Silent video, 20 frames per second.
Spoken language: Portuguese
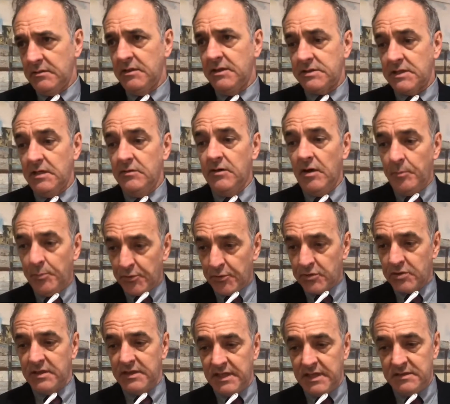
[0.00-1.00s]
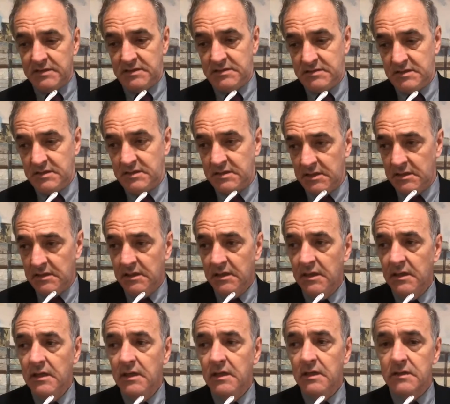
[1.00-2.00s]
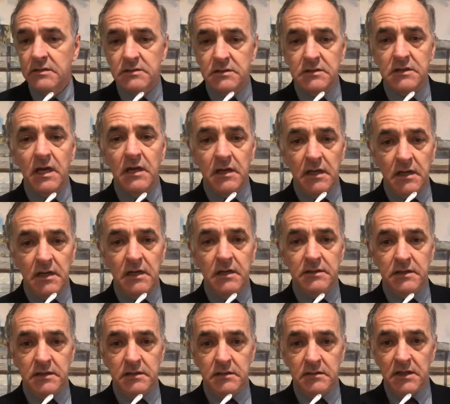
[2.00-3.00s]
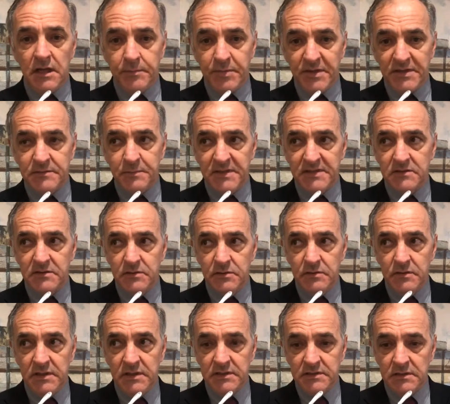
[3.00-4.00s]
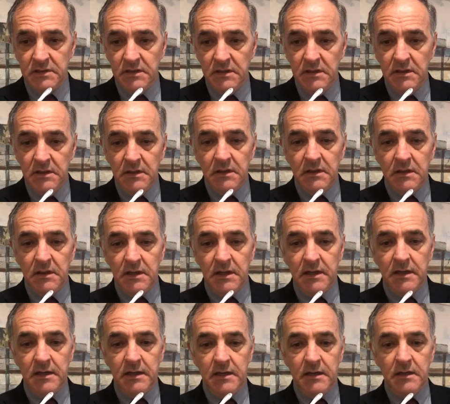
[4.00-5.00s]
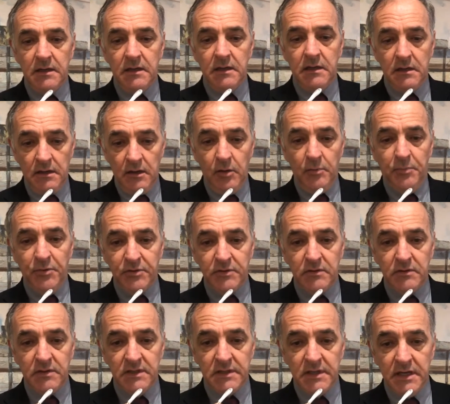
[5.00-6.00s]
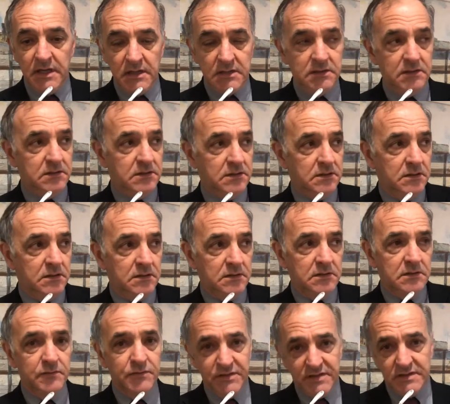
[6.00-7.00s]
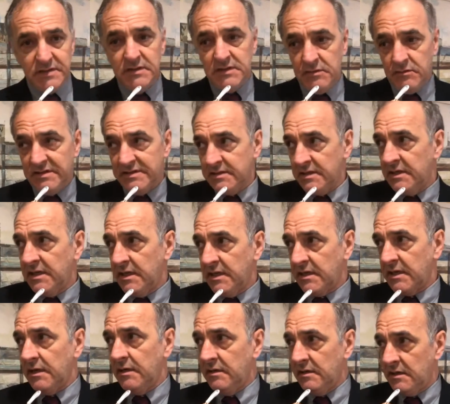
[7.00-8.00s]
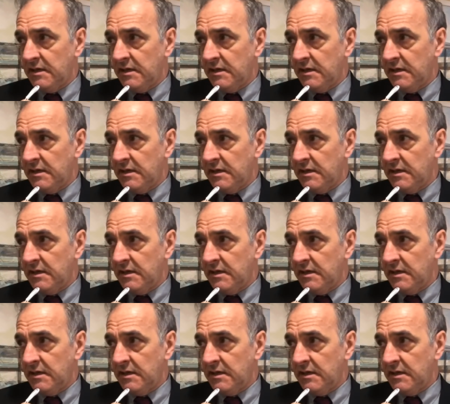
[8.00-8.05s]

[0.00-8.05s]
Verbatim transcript: Eu acho que é uma oportunidade que você tem de dar, dar para as pessoas a, oportunidade de, de você ter uma CNH.